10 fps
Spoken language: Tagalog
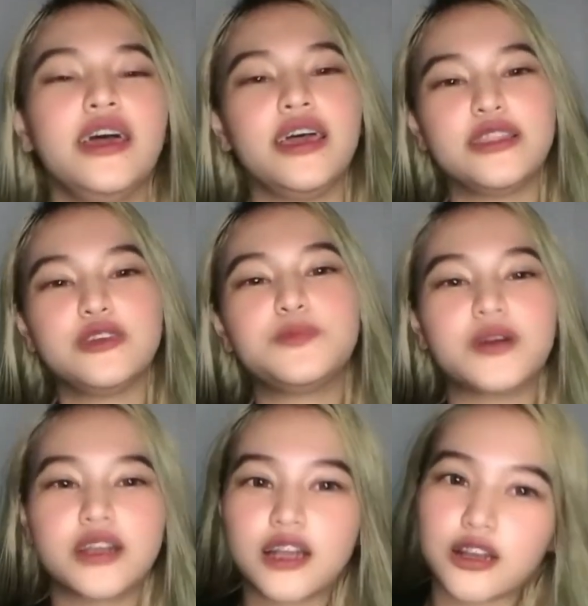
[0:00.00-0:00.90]
And yung
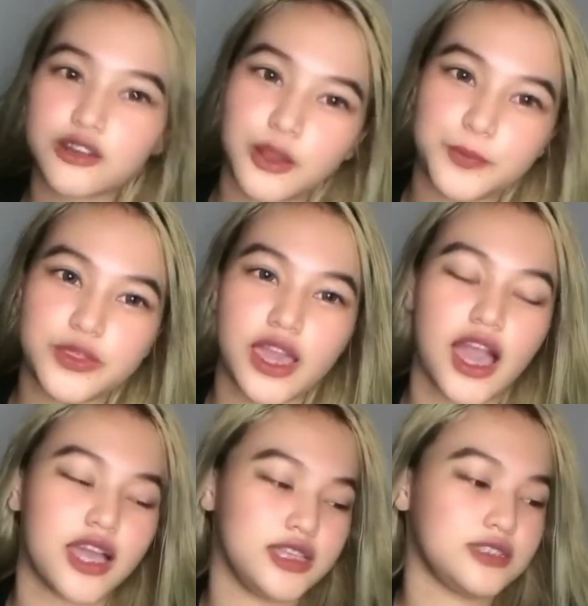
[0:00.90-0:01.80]
pagka-crop
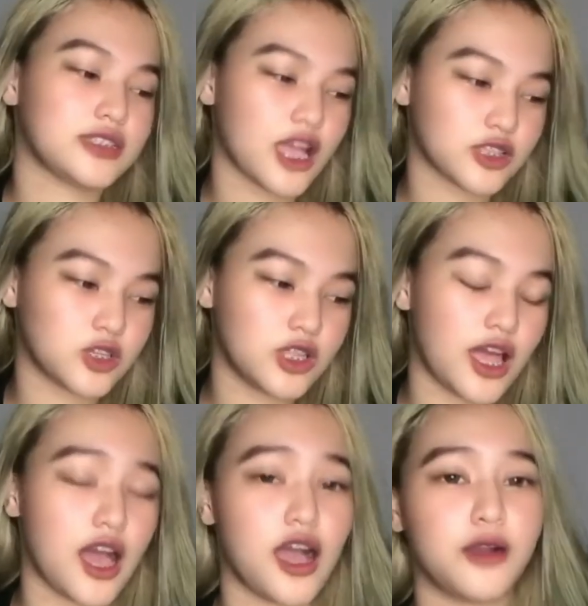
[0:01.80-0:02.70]
niya is sakto
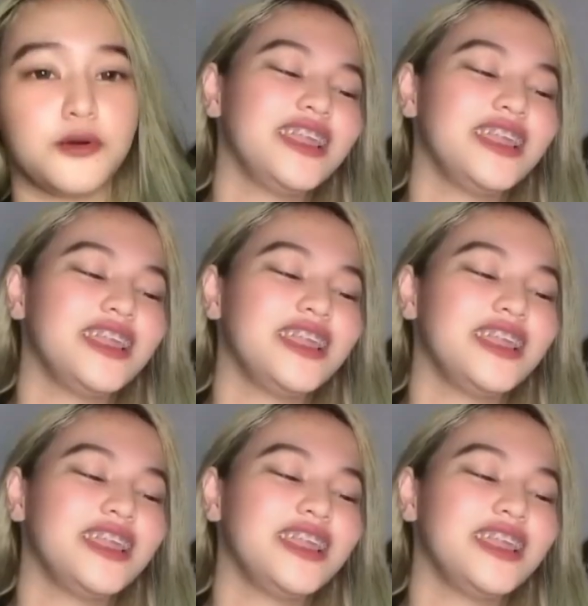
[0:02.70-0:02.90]
lang.